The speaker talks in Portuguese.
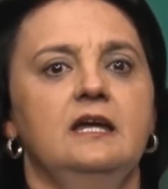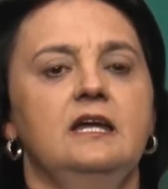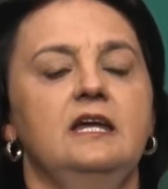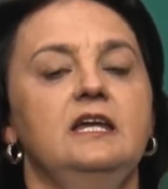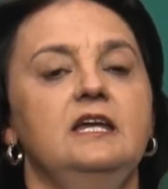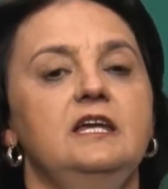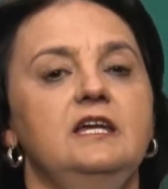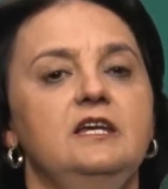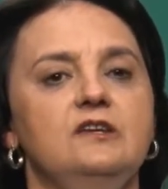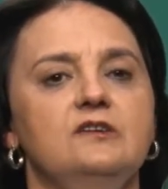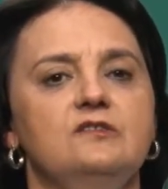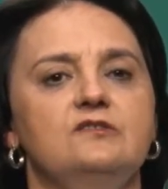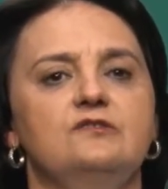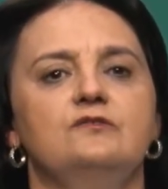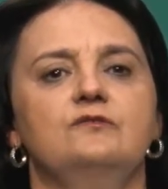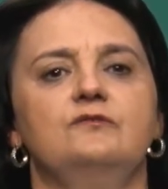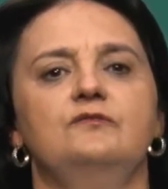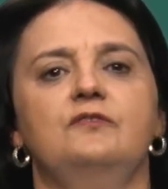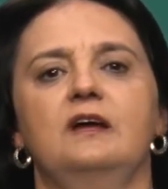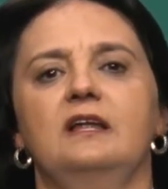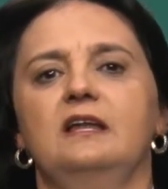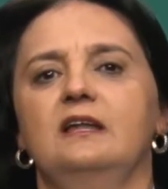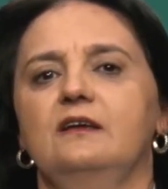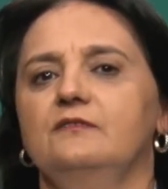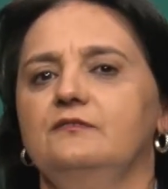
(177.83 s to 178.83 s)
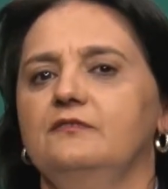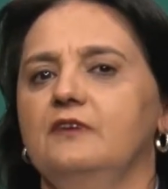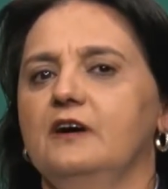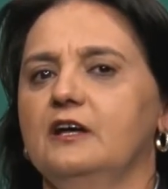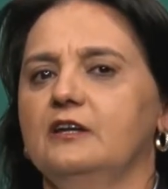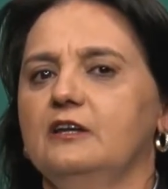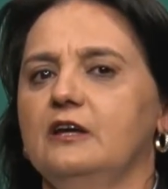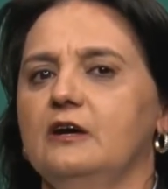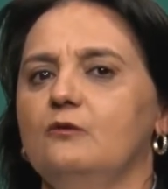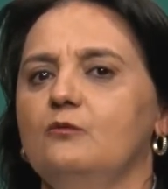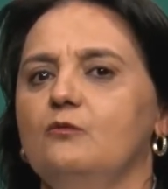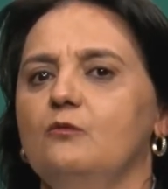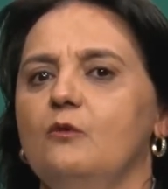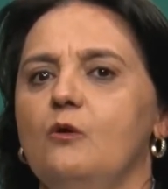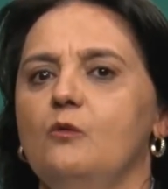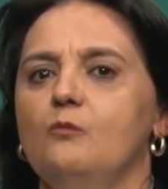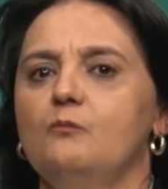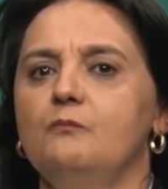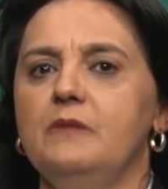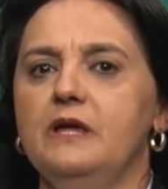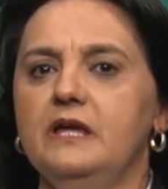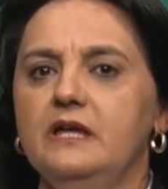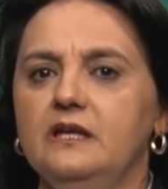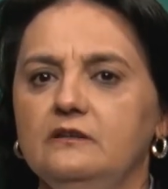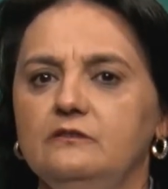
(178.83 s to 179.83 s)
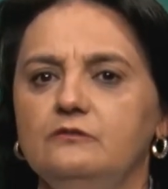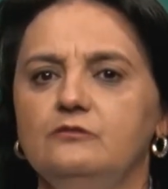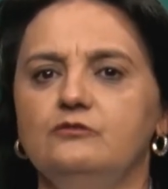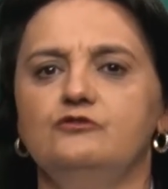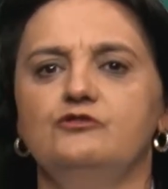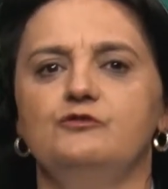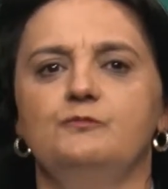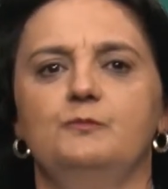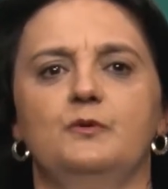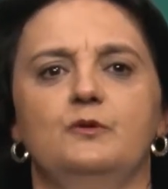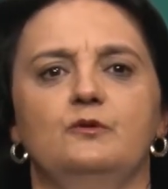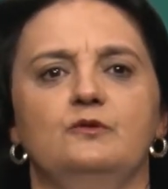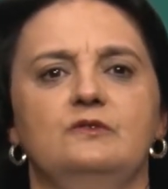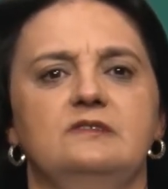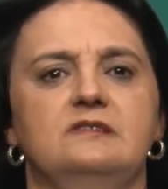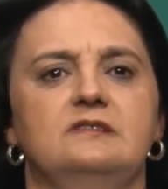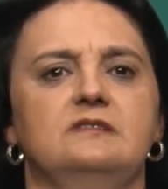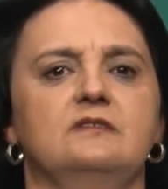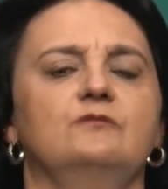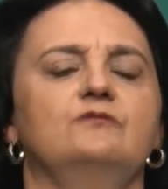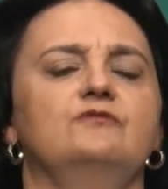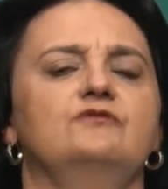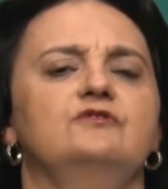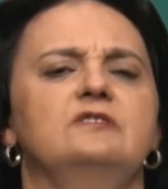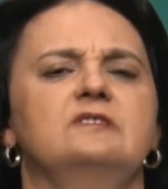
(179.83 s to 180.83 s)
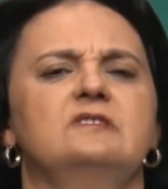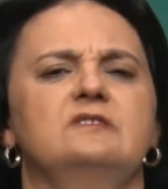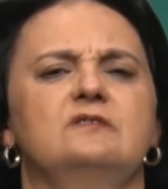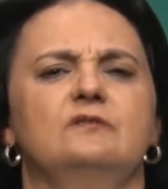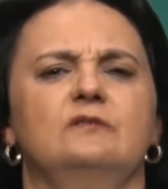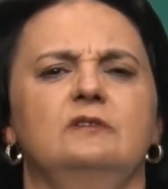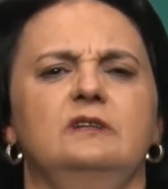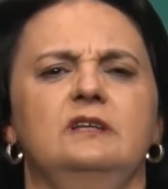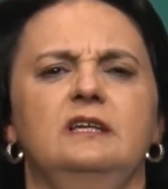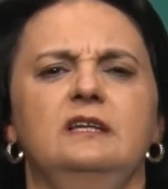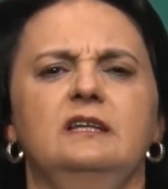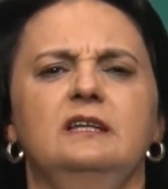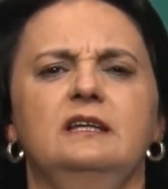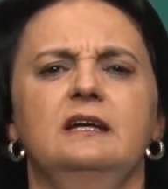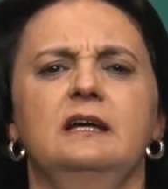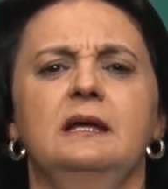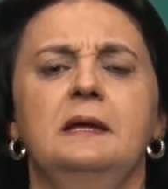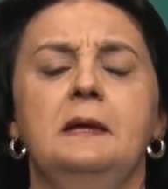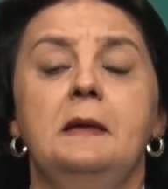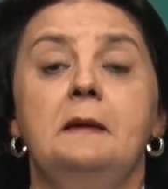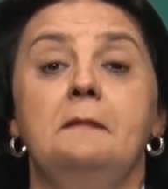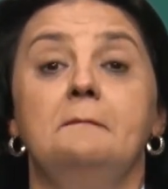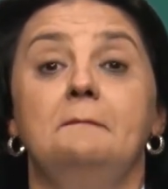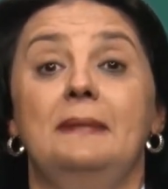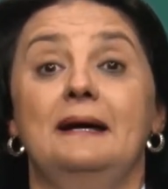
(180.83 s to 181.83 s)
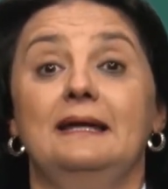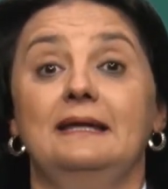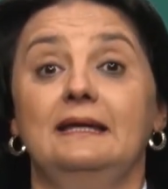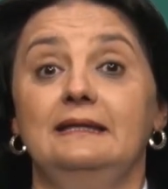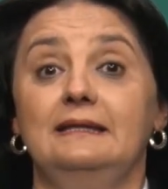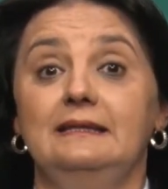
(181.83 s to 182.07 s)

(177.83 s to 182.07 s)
E isso vai levar a um aumento de produção de insulina para